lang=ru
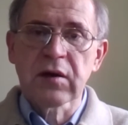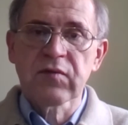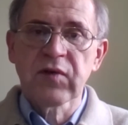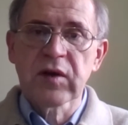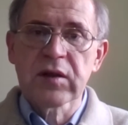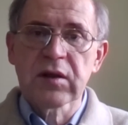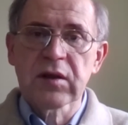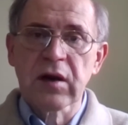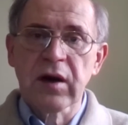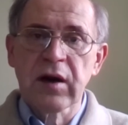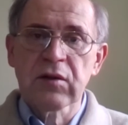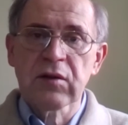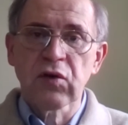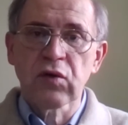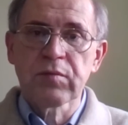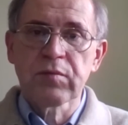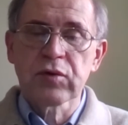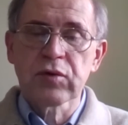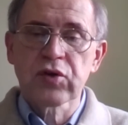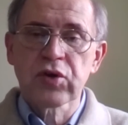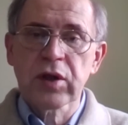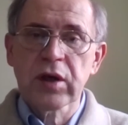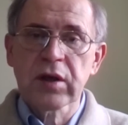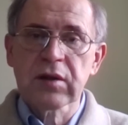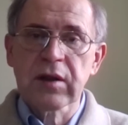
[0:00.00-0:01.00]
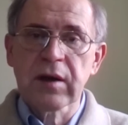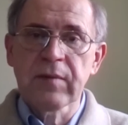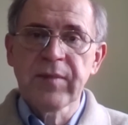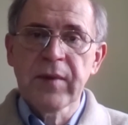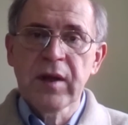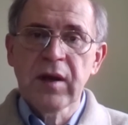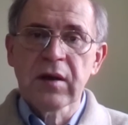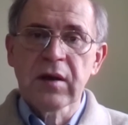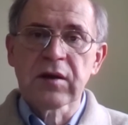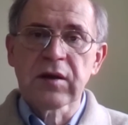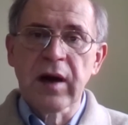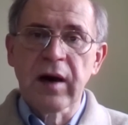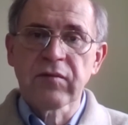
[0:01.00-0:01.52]
федерального бюджета
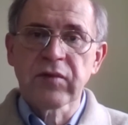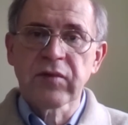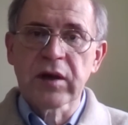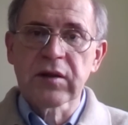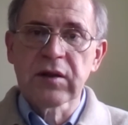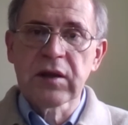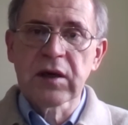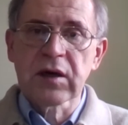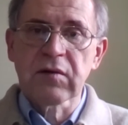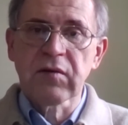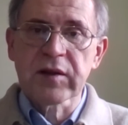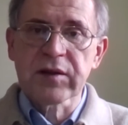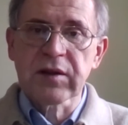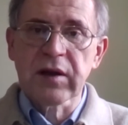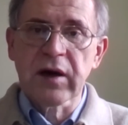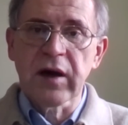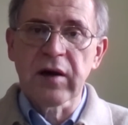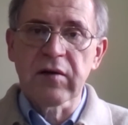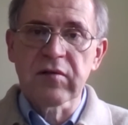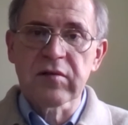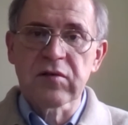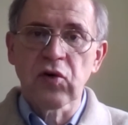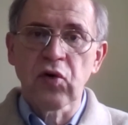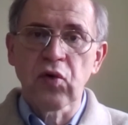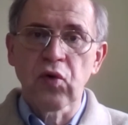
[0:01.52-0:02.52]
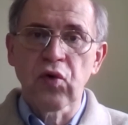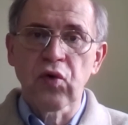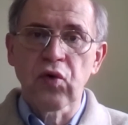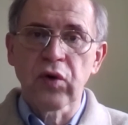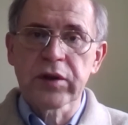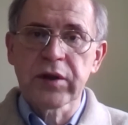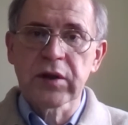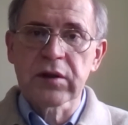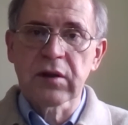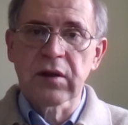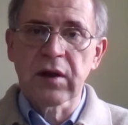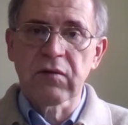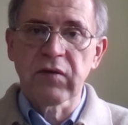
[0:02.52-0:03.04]
явно не хватает, все
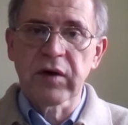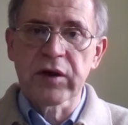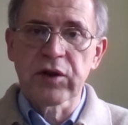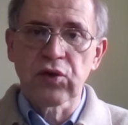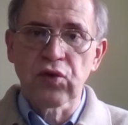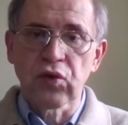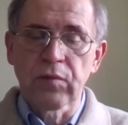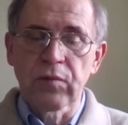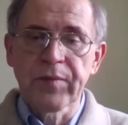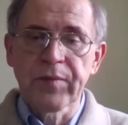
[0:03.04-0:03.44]
уходит на войну.